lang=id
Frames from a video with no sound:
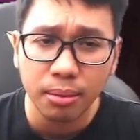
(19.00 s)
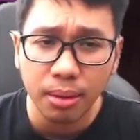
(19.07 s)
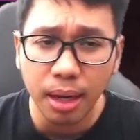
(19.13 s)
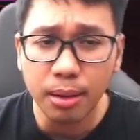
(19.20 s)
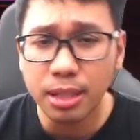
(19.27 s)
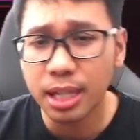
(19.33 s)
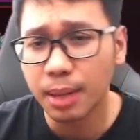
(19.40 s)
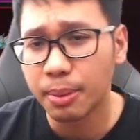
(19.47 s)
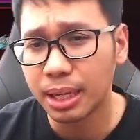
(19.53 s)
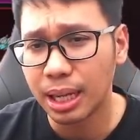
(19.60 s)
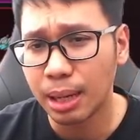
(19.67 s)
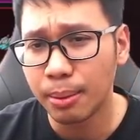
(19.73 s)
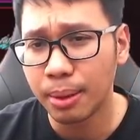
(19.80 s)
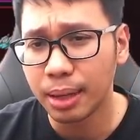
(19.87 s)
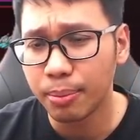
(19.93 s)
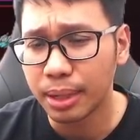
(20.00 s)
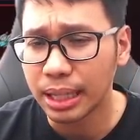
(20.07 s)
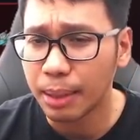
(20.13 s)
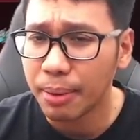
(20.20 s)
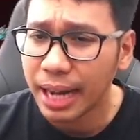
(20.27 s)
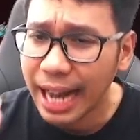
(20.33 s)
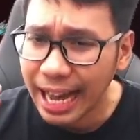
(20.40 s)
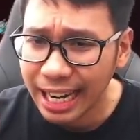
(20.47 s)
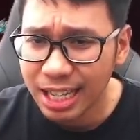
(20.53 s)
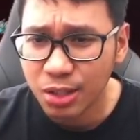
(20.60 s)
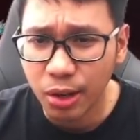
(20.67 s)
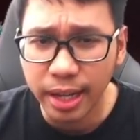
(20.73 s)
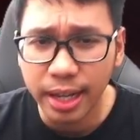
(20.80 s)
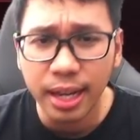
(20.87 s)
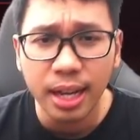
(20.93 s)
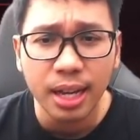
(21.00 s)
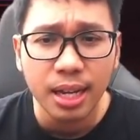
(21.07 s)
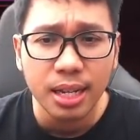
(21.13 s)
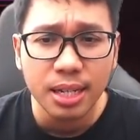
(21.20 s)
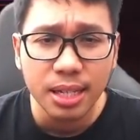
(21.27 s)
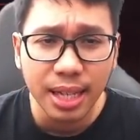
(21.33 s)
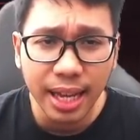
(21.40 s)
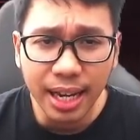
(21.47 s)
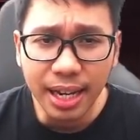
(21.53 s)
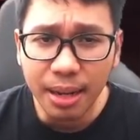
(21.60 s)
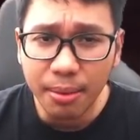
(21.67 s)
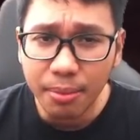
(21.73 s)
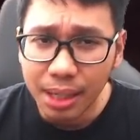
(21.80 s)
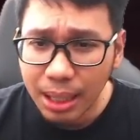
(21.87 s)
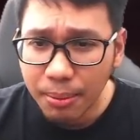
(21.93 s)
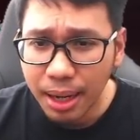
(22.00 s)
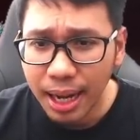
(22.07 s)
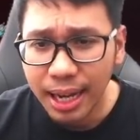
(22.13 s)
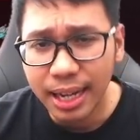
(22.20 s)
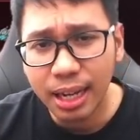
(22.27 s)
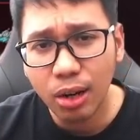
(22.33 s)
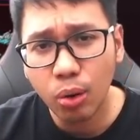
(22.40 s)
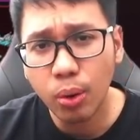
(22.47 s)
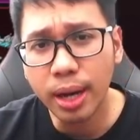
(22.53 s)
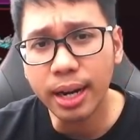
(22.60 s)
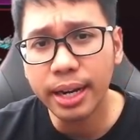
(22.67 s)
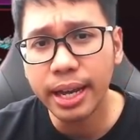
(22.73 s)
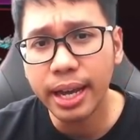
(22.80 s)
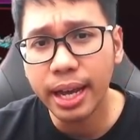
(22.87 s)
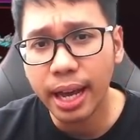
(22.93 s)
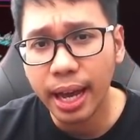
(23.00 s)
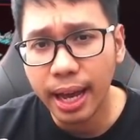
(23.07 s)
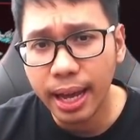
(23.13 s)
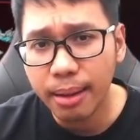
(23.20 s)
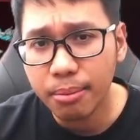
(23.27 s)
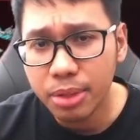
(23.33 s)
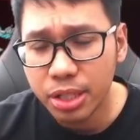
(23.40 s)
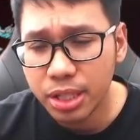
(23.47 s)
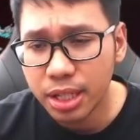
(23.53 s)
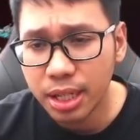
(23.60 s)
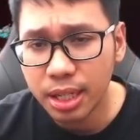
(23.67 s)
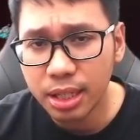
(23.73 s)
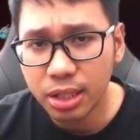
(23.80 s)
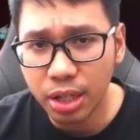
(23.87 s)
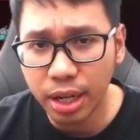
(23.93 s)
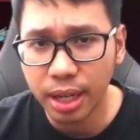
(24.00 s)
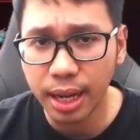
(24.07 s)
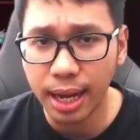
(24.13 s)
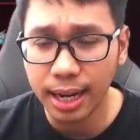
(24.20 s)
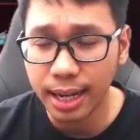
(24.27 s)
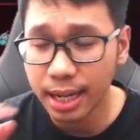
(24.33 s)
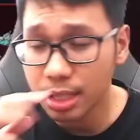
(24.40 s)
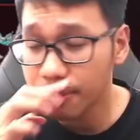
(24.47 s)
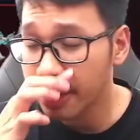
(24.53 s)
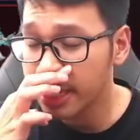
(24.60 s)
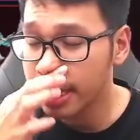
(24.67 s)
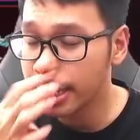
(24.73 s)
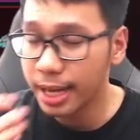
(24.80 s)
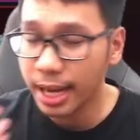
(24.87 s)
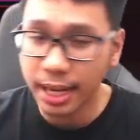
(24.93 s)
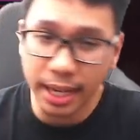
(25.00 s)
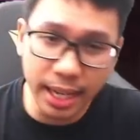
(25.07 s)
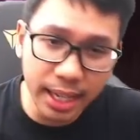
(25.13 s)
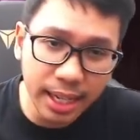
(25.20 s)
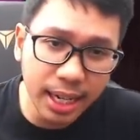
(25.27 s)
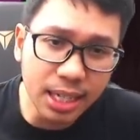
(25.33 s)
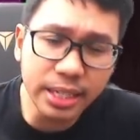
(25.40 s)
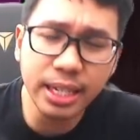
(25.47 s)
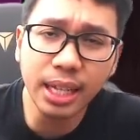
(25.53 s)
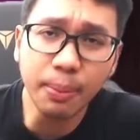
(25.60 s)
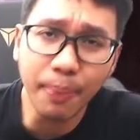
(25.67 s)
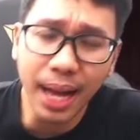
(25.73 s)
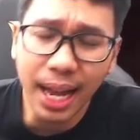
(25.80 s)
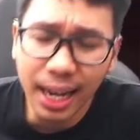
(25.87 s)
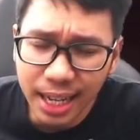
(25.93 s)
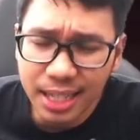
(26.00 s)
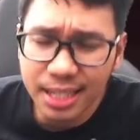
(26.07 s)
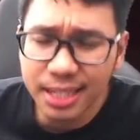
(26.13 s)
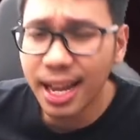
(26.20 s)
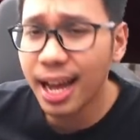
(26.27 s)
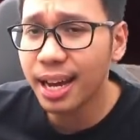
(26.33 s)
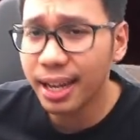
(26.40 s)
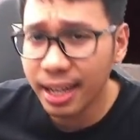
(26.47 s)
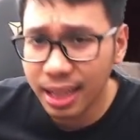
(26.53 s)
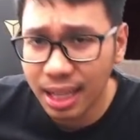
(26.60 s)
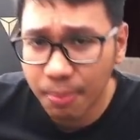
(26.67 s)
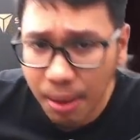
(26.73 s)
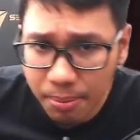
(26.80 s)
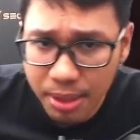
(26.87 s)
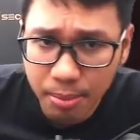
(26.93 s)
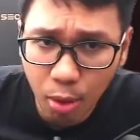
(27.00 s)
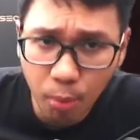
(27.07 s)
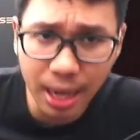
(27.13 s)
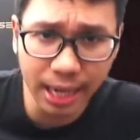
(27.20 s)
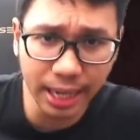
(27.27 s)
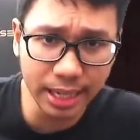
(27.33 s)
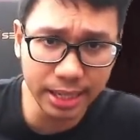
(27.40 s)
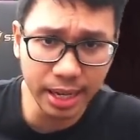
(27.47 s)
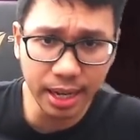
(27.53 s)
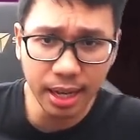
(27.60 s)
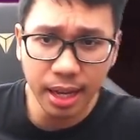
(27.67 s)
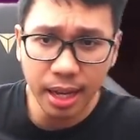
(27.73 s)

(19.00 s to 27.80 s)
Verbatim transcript: Eh, senjata pertama, pertama kali, sorry Skin yang pertama kali keluar di MG3 alias Machine Gun Ini adalah senjata paling sakit di PUBG Mobile guys ya